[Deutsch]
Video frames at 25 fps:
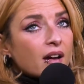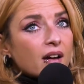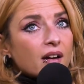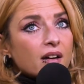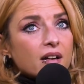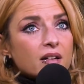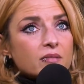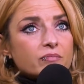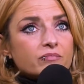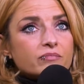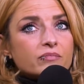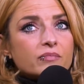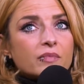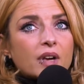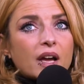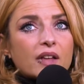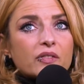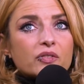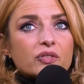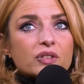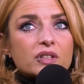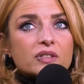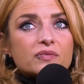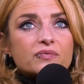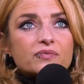Ähm,
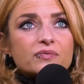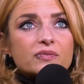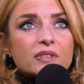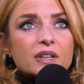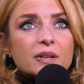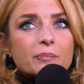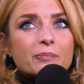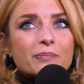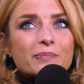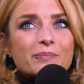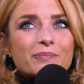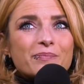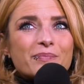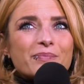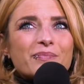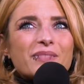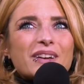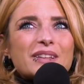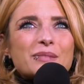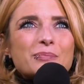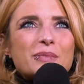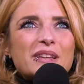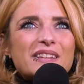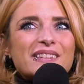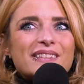also ich,
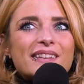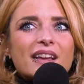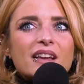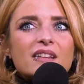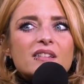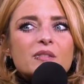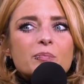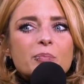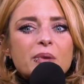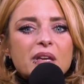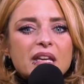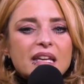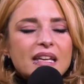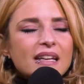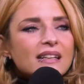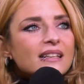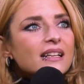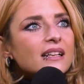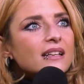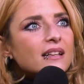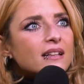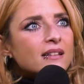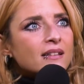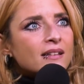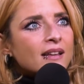was mich sehr
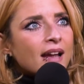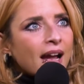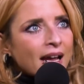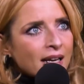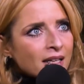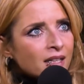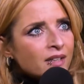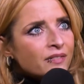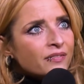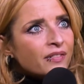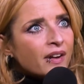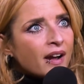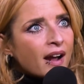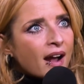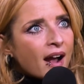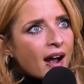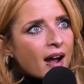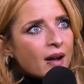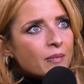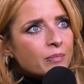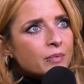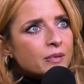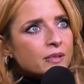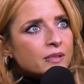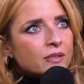inspiriert hat, als ich angefangen
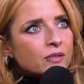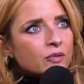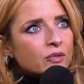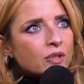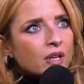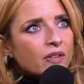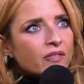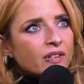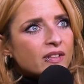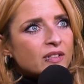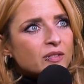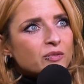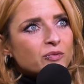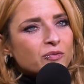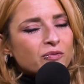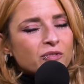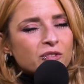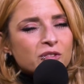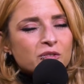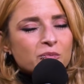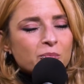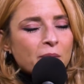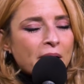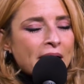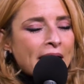habe, äh, oder was so,
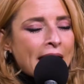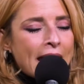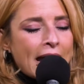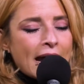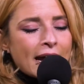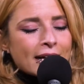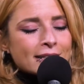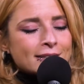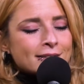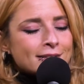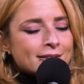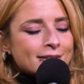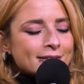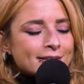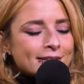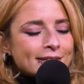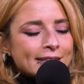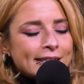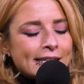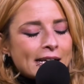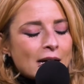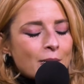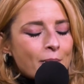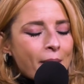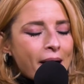was so meine
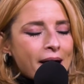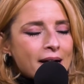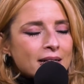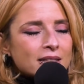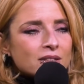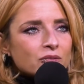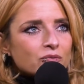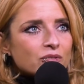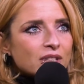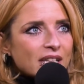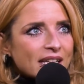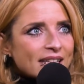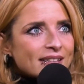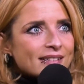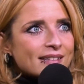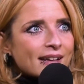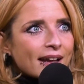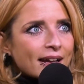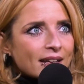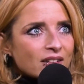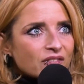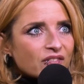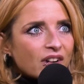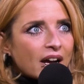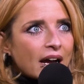Herzensliedermacher zu der
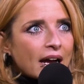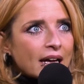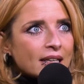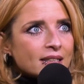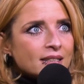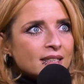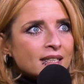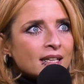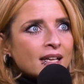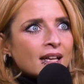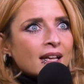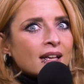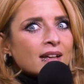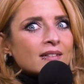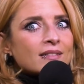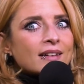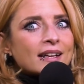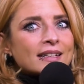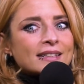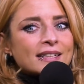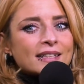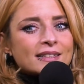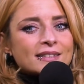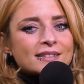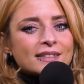Zeit waren,
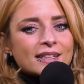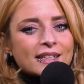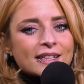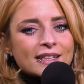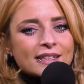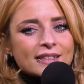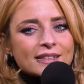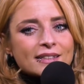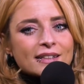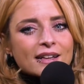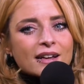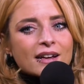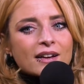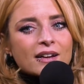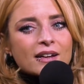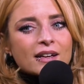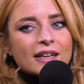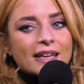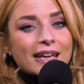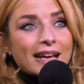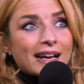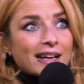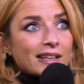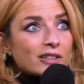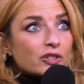waren tatsächlich äh,
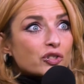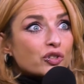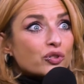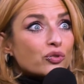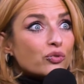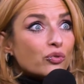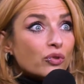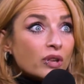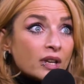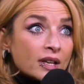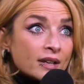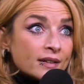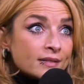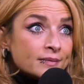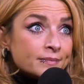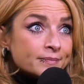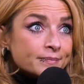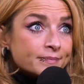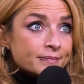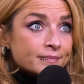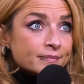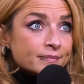Gerhard Schöne